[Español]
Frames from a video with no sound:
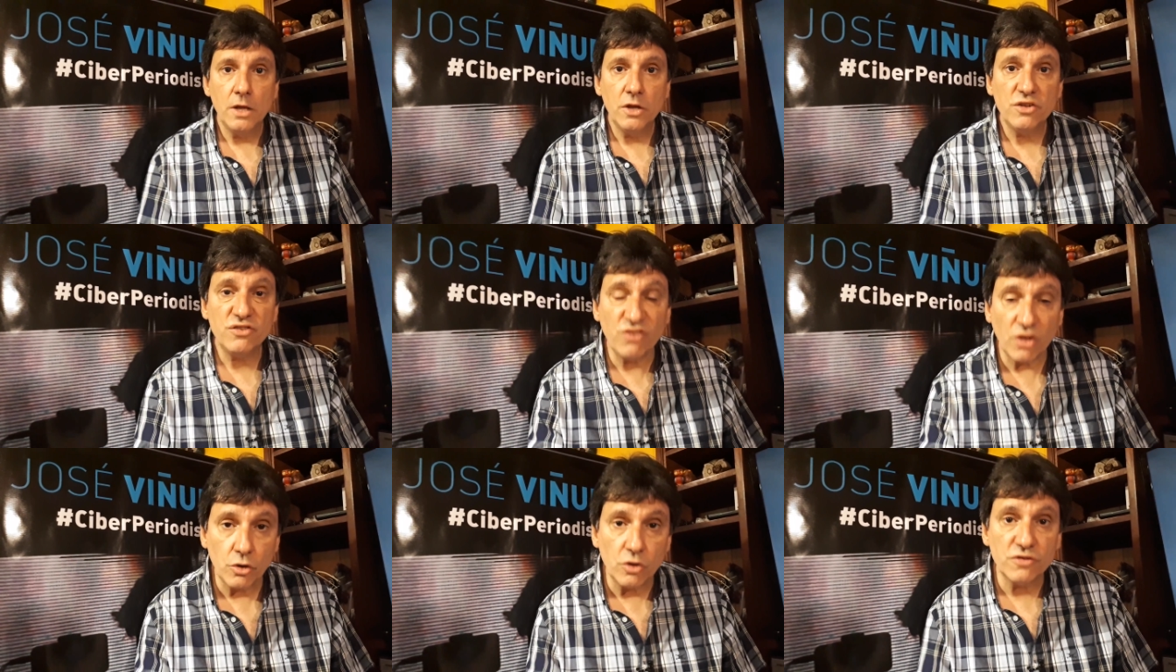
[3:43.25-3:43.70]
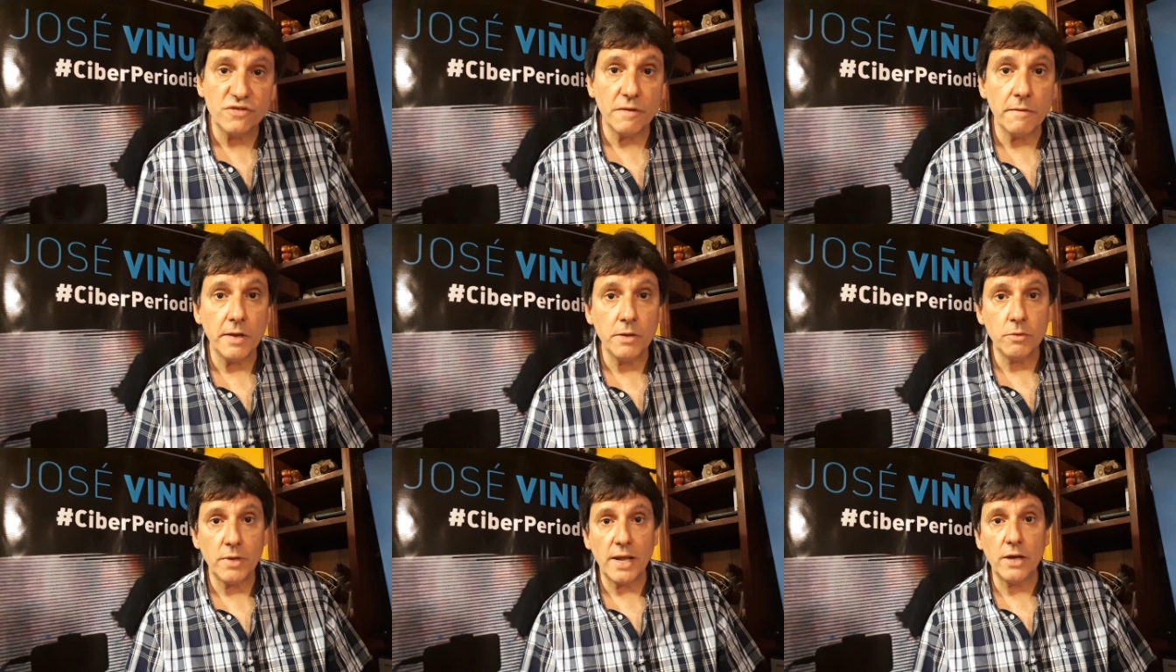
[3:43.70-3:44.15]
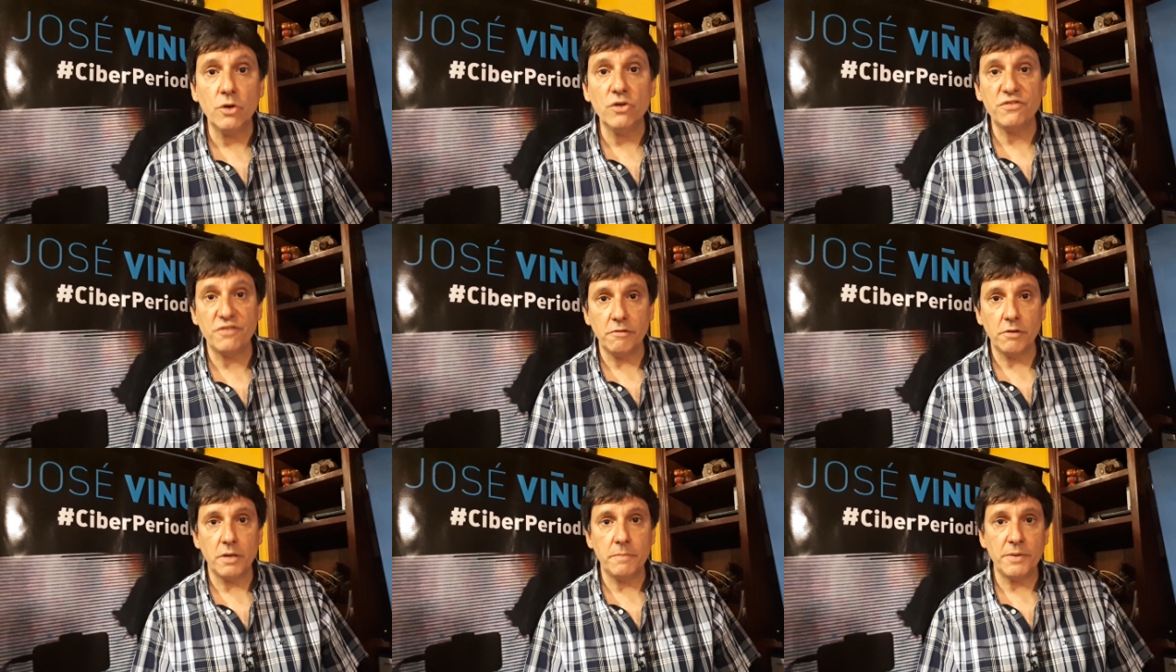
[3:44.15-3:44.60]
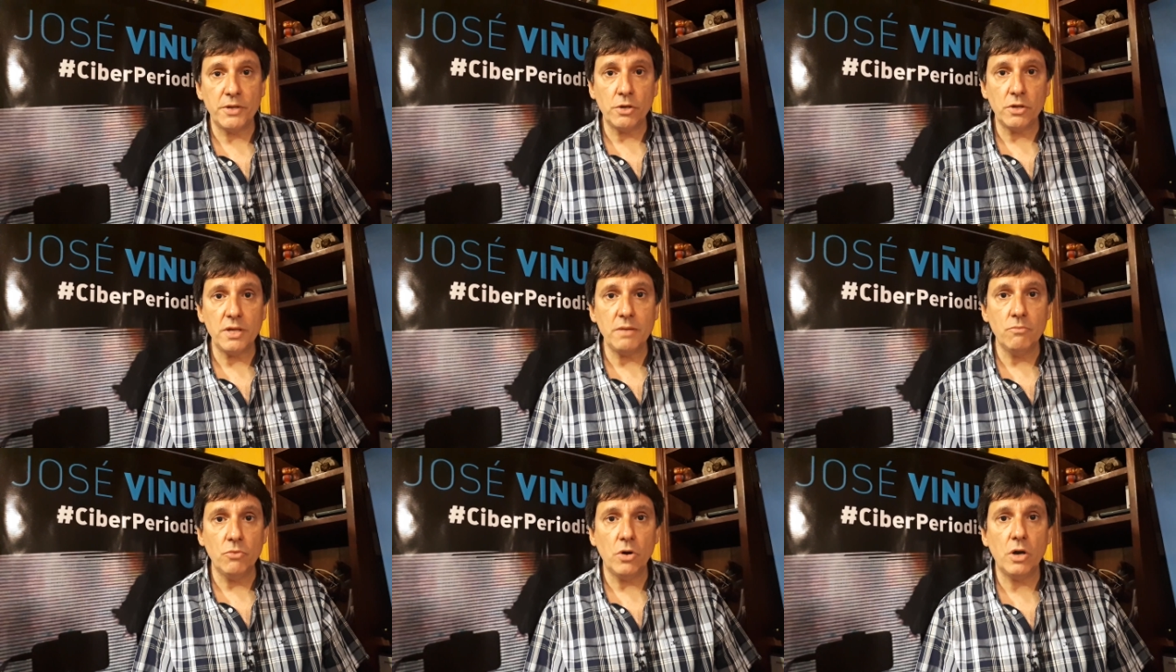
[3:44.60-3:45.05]
Soy José Viñuela, hago
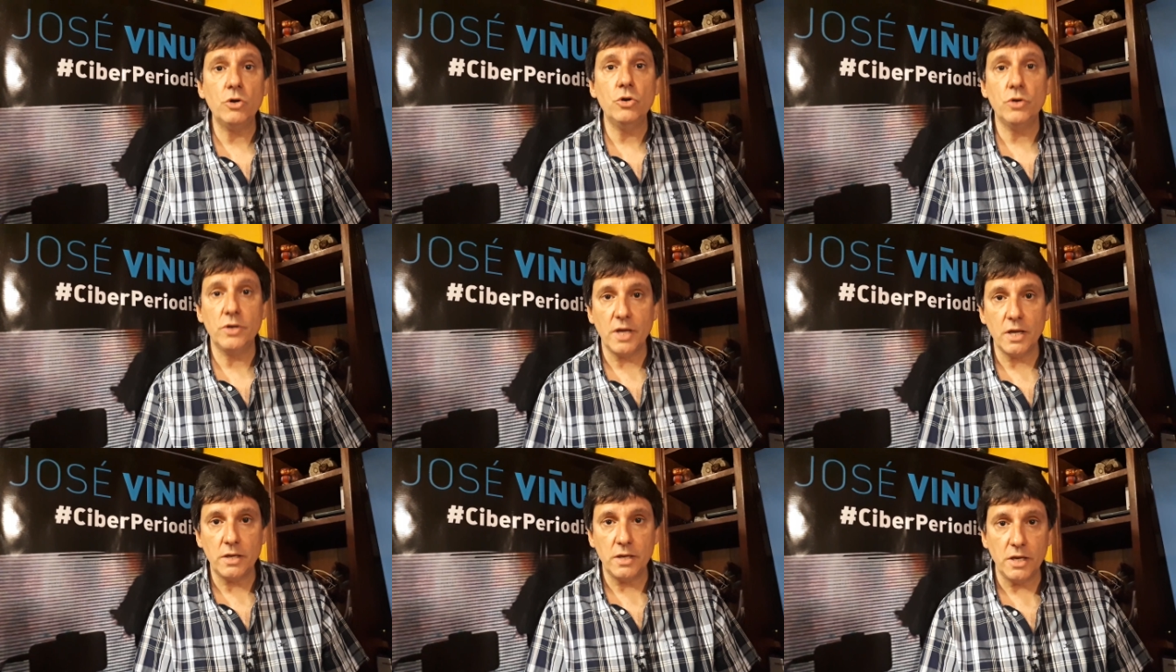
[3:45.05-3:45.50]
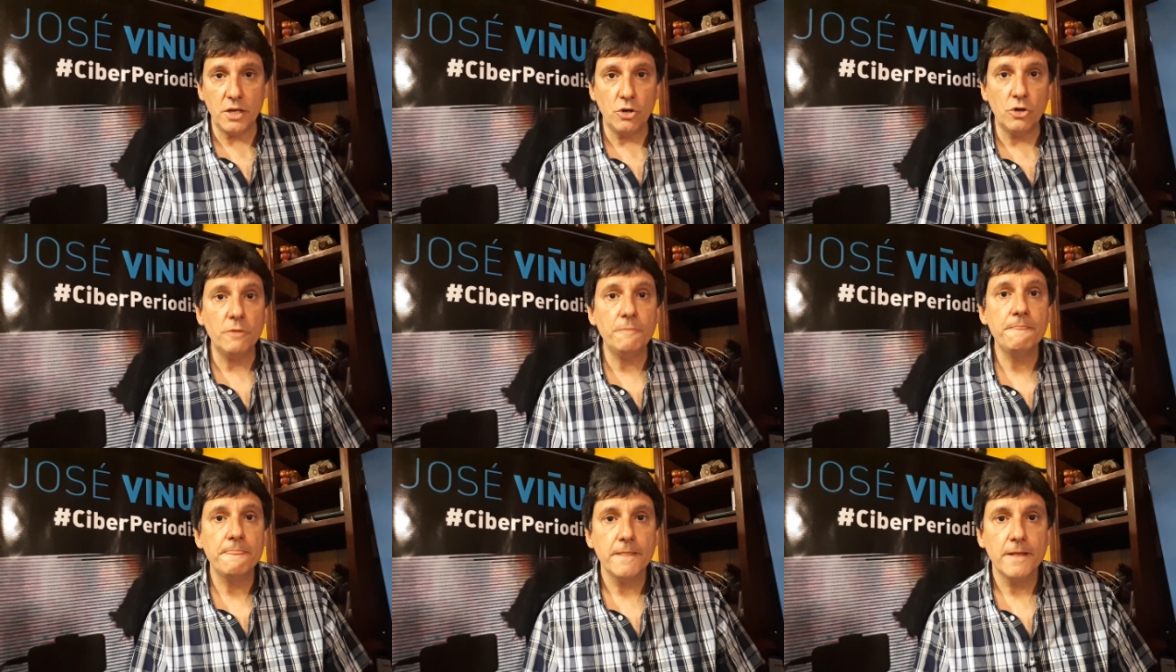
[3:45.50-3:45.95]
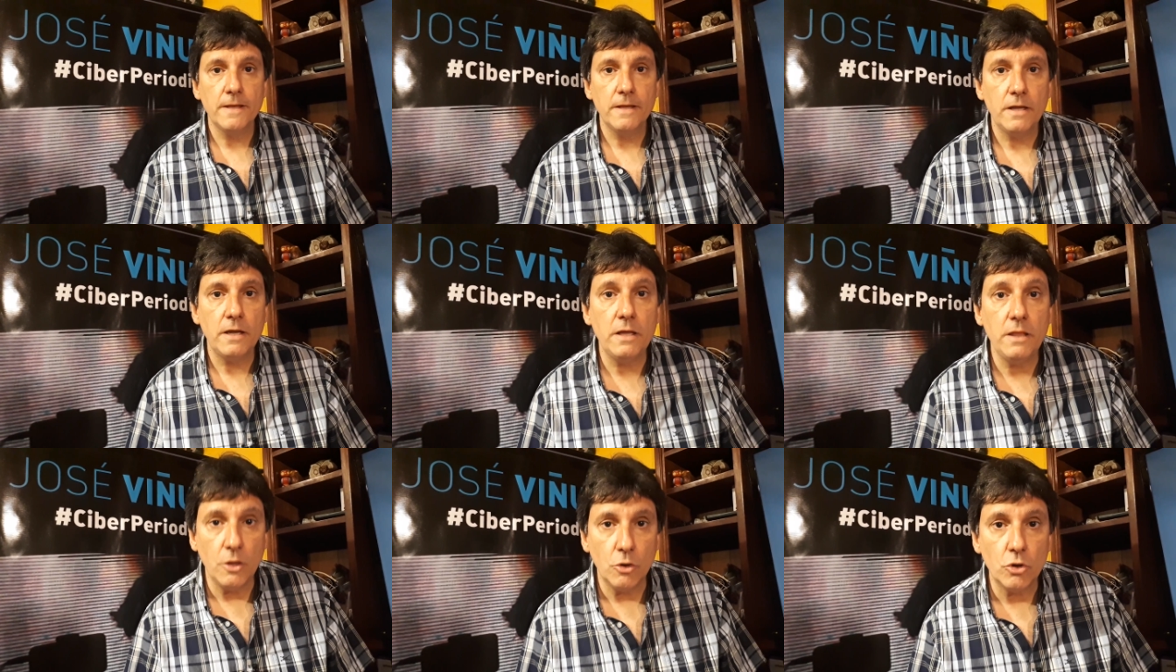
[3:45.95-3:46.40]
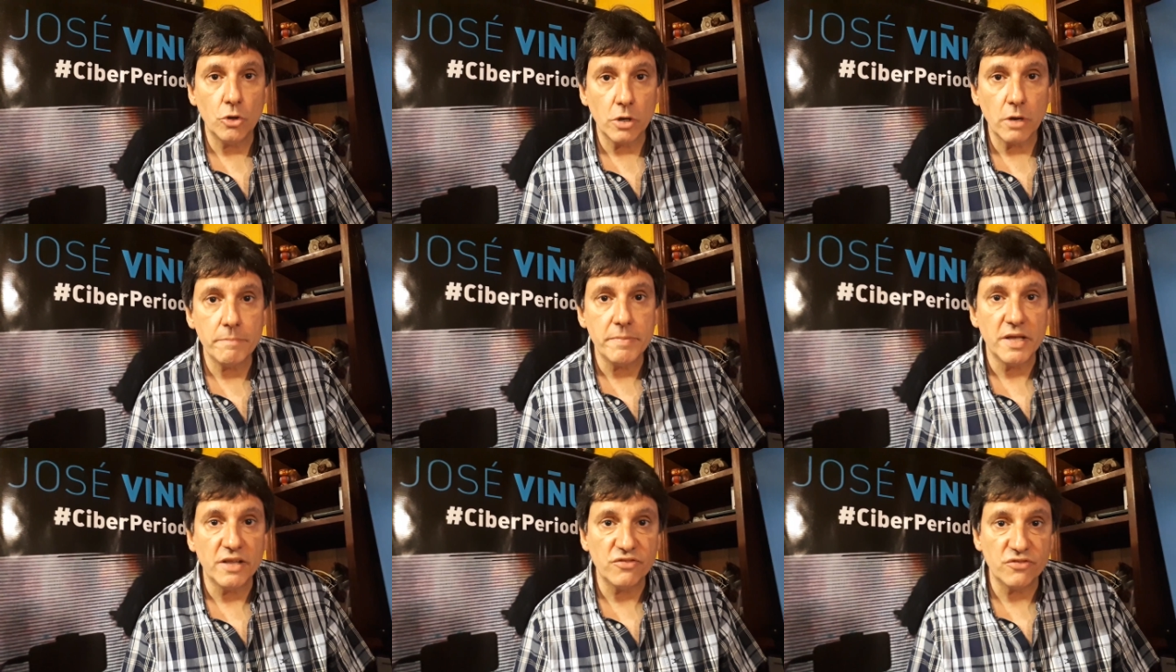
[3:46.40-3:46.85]
ciberperiodismo, hago lo que quiero y digo lo
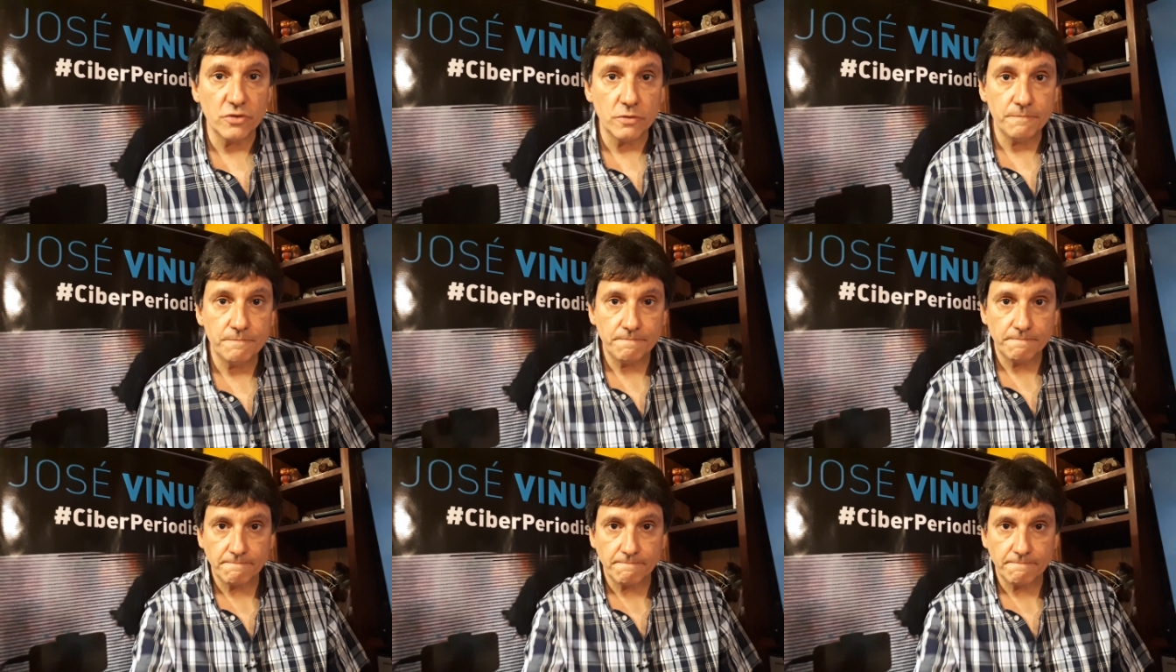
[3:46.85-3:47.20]
que pienso.